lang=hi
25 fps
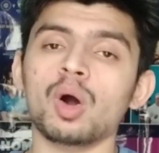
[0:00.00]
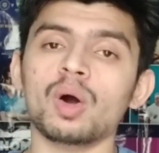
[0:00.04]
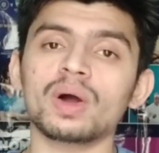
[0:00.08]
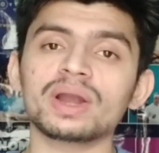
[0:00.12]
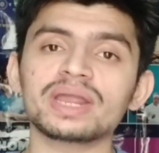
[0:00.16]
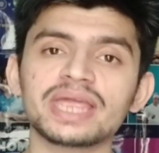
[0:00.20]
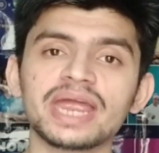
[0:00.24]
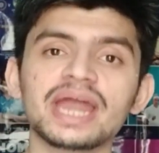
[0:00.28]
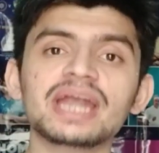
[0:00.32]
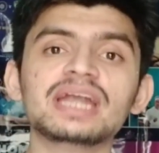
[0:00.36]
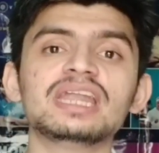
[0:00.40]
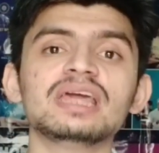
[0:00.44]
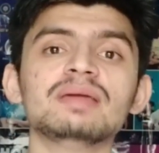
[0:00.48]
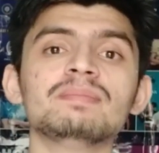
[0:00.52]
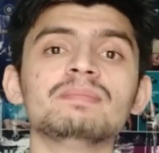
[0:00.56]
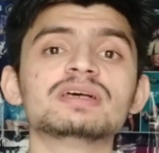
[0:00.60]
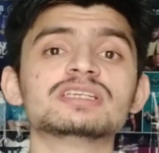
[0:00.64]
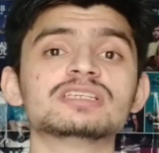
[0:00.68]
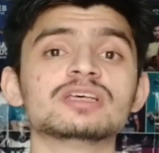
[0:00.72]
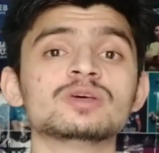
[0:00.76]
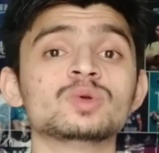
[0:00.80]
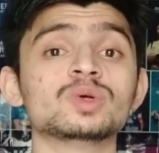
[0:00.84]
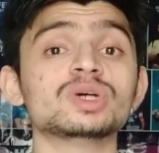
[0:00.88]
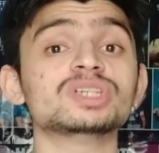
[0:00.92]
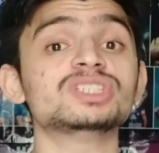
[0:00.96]
और ये टीम भी
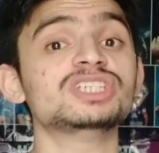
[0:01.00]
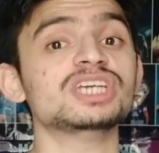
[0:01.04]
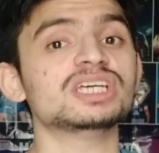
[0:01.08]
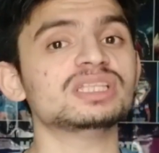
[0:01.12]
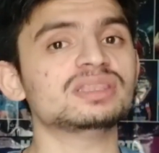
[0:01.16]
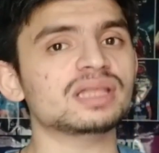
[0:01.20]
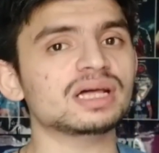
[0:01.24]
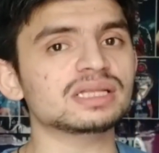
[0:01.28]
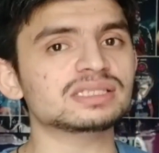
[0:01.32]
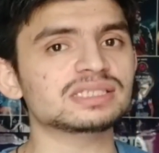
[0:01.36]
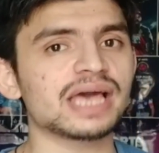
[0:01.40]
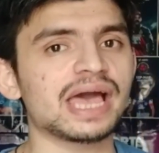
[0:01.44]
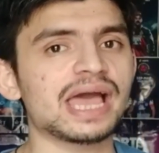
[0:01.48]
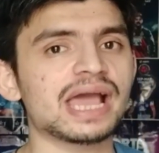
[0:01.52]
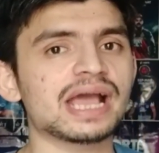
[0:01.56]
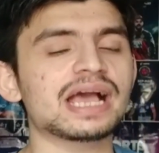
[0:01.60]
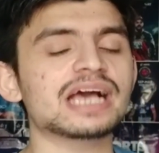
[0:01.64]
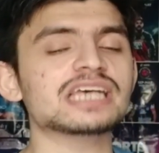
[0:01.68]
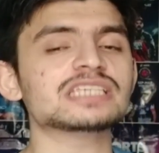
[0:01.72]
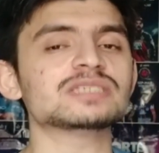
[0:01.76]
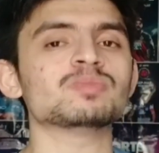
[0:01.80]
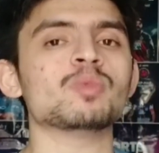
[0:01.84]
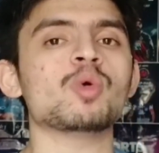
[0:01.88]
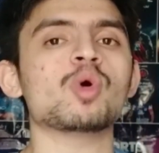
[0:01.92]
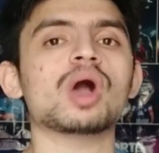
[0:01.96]
ज़रूर जीतना
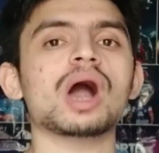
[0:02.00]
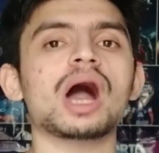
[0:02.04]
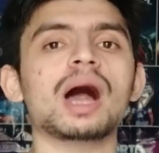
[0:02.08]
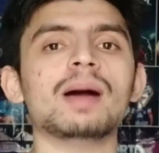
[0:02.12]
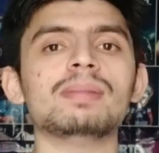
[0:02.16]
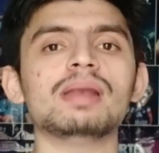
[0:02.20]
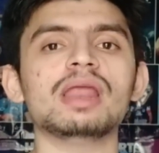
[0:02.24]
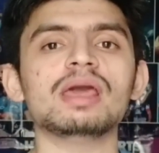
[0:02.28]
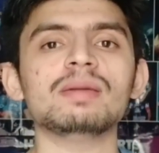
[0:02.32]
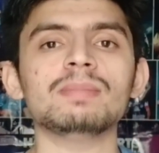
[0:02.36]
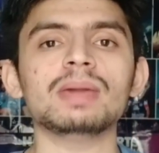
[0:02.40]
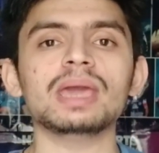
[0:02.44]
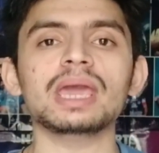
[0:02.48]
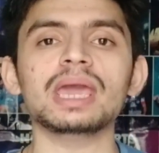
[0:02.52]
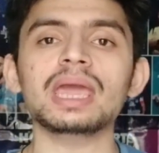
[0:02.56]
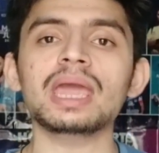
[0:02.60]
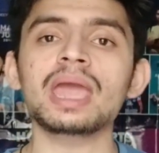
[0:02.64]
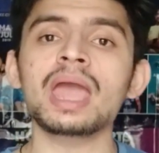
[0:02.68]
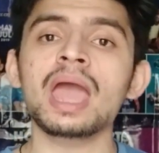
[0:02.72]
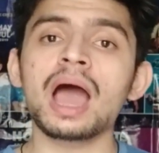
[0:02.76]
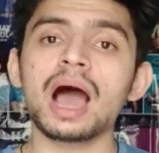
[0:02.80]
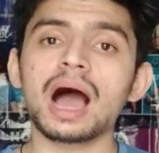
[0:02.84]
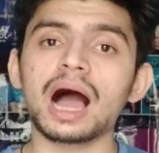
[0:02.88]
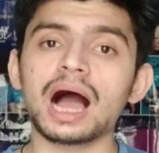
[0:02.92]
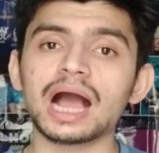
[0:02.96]
चाहेगा इस मुकाबले
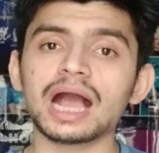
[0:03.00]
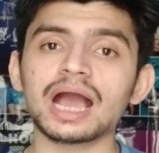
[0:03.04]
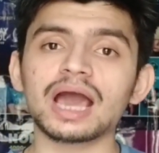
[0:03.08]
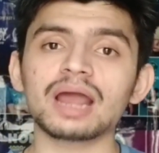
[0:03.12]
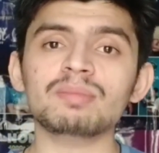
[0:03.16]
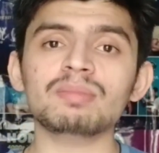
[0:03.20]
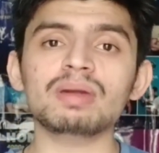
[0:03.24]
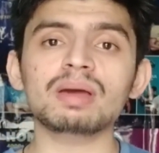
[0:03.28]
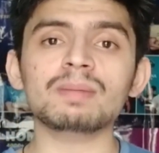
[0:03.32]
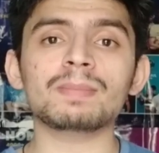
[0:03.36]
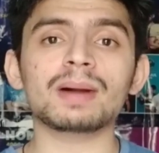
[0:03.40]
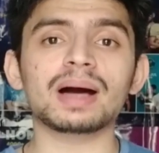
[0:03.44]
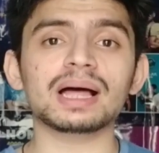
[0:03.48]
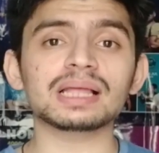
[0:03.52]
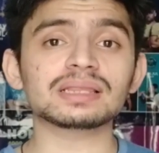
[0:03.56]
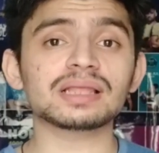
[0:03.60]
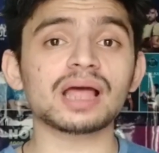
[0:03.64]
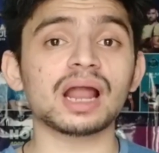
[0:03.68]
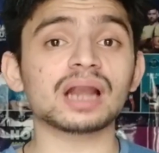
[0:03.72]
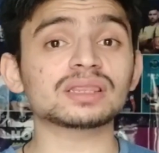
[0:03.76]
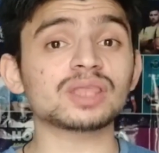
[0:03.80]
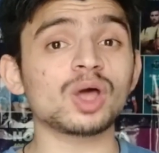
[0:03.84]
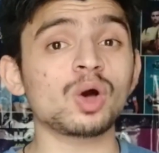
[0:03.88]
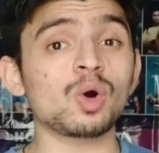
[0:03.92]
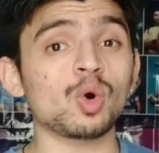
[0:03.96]
में अगर मैं बात
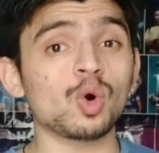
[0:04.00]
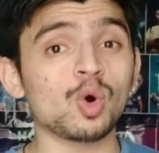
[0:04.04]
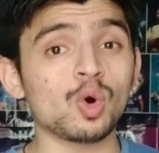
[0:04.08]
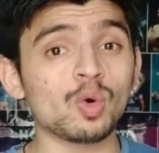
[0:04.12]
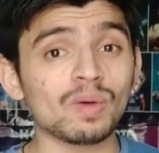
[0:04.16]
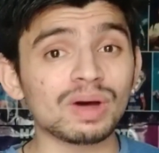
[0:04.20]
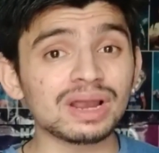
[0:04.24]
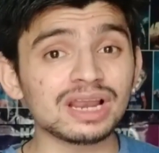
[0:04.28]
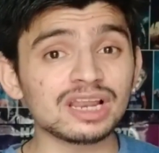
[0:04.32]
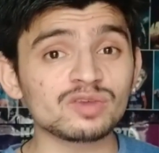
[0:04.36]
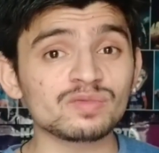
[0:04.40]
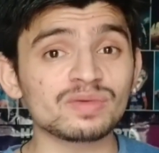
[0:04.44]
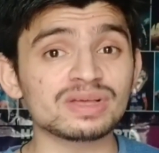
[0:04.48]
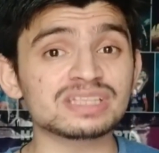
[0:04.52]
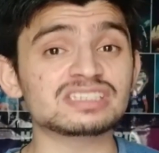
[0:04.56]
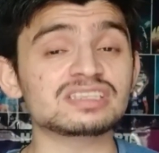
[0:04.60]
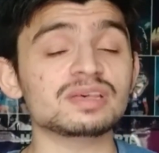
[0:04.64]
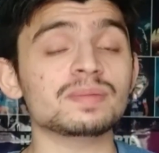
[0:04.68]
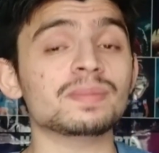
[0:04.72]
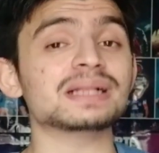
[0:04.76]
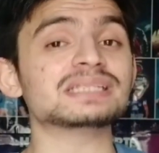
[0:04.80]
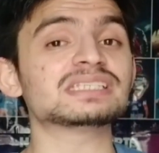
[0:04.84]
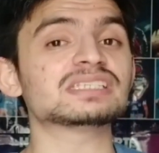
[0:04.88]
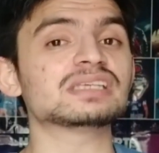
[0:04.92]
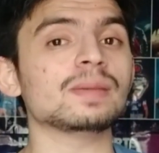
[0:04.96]
करता हूँ ओवल
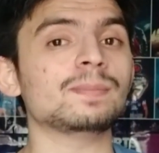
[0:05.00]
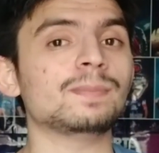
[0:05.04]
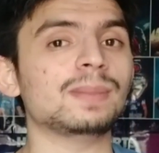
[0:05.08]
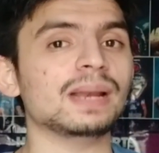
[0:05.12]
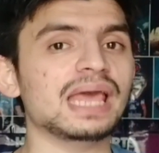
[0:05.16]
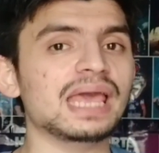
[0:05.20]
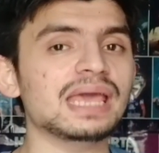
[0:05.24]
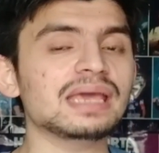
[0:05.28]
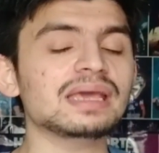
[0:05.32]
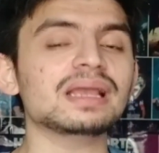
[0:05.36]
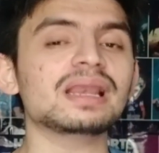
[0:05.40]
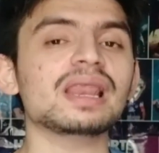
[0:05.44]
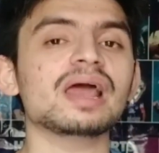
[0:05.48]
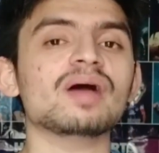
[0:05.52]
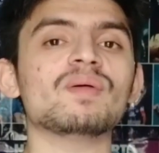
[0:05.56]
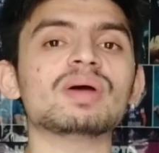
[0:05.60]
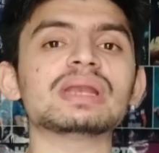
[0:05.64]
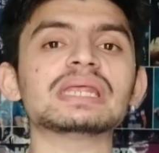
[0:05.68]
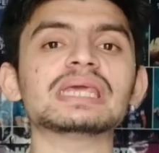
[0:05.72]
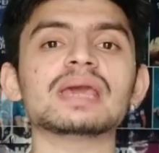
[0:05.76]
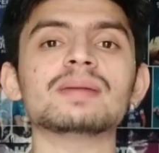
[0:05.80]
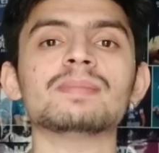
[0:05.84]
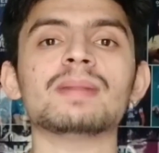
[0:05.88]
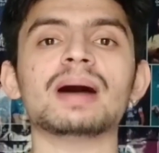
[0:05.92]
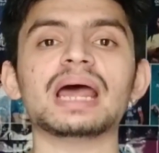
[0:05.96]
इनविंसिबल्स की प्लेइंग
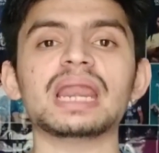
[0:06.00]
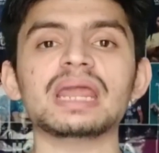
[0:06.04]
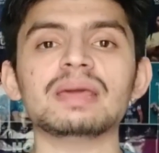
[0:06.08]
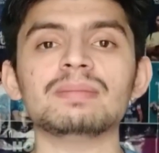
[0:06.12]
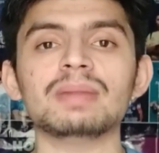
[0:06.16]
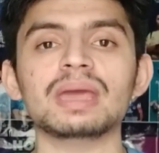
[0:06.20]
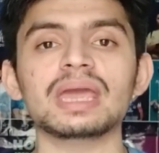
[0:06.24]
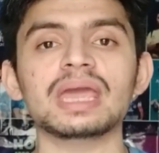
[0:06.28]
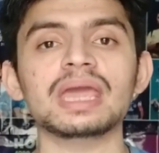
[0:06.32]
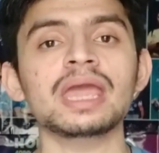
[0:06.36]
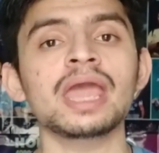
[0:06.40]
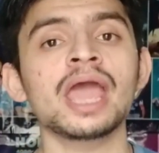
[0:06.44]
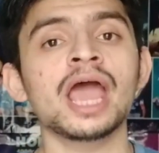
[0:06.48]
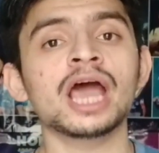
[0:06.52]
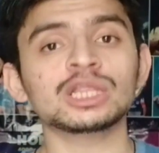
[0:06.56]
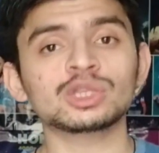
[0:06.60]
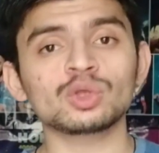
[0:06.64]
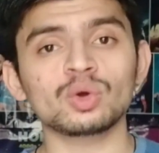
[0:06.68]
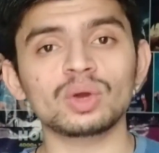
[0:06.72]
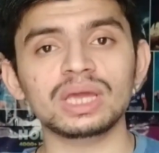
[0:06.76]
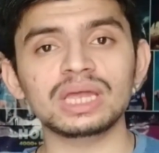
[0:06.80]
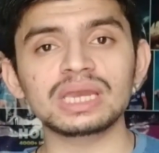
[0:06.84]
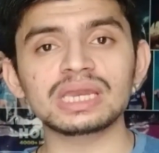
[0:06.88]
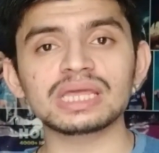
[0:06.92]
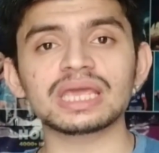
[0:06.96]
इलेवन के बारे में
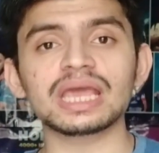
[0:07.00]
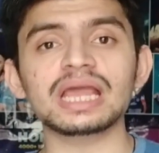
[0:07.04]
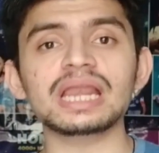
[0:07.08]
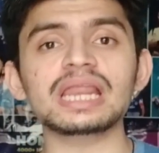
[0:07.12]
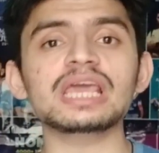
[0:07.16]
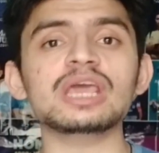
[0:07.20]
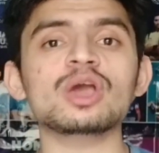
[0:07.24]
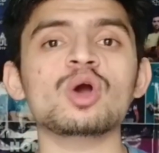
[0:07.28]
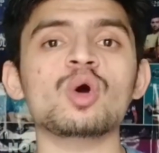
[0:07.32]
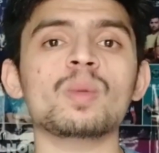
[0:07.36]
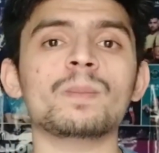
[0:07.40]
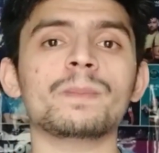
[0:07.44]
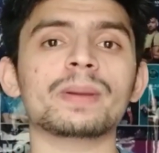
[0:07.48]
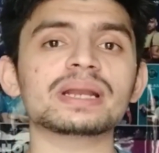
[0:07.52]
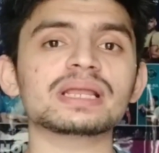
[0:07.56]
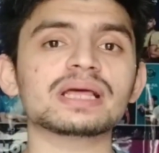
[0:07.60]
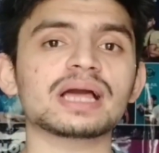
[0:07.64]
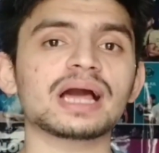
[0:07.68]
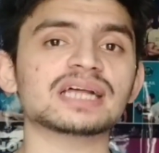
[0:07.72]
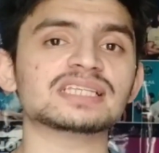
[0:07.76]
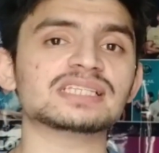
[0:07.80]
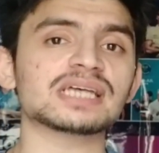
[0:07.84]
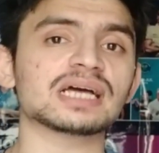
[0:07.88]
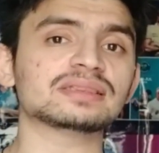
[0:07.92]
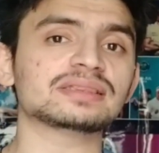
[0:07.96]
तो इनके लिए ओपन
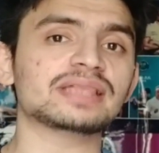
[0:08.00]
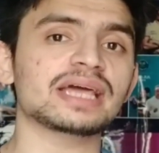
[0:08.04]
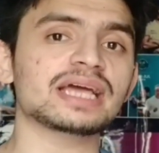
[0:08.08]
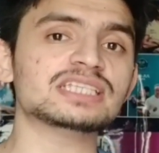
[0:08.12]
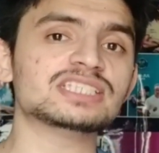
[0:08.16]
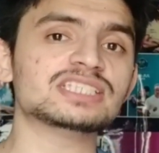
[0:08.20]
कर सकते